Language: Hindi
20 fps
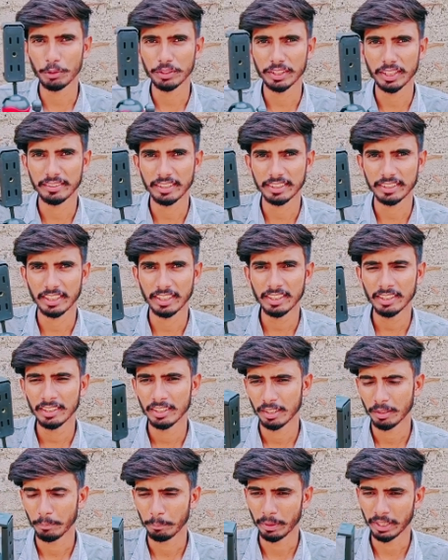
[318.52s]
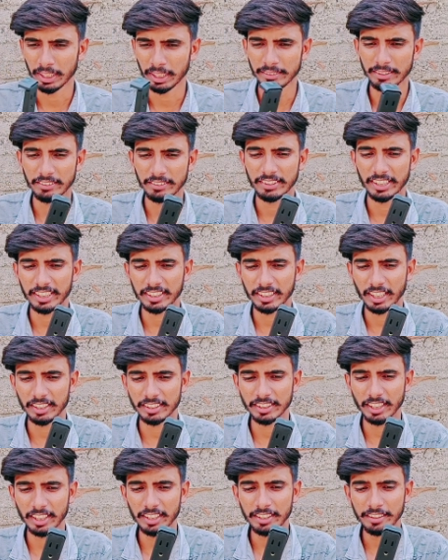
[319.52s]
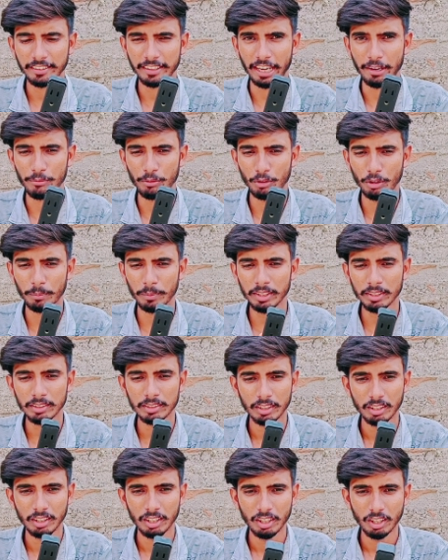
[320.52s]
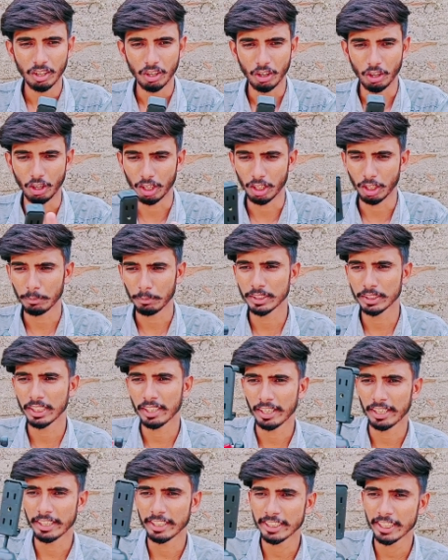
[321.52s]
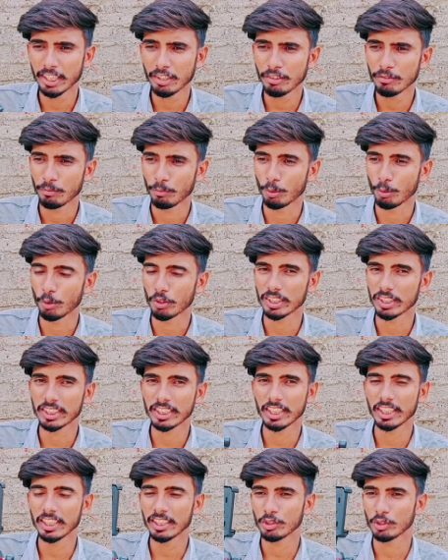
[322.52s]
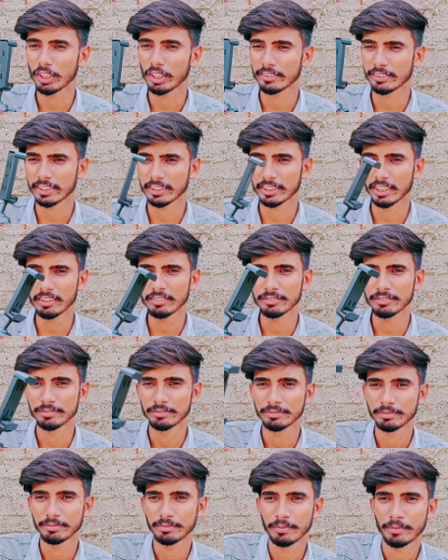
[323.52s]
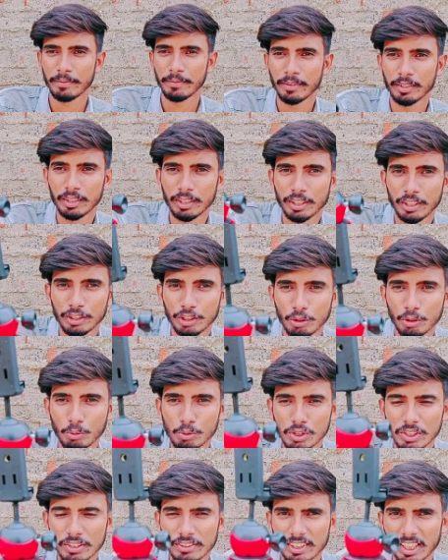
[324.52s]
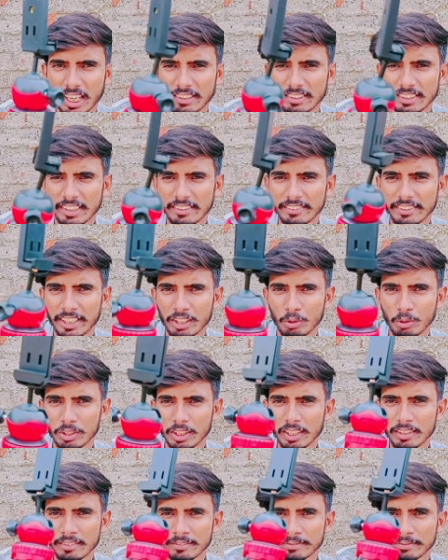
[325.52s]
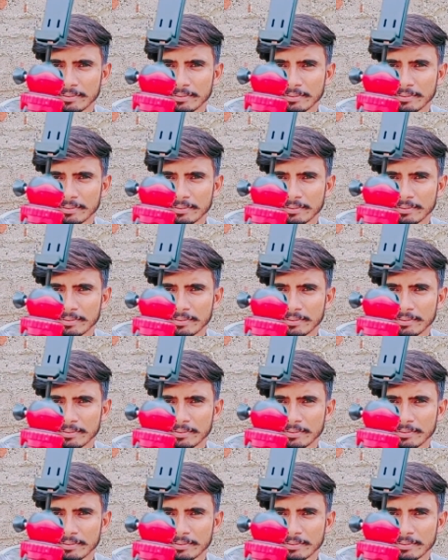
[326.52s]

तो सकते हैं मैंने इसे सेट कर दिया ट्राईफोड में और अब ये रेडी है ब्लॉगिंग के लिए देख सकते हैं तो कुछ इस तरह से ये सेट होता है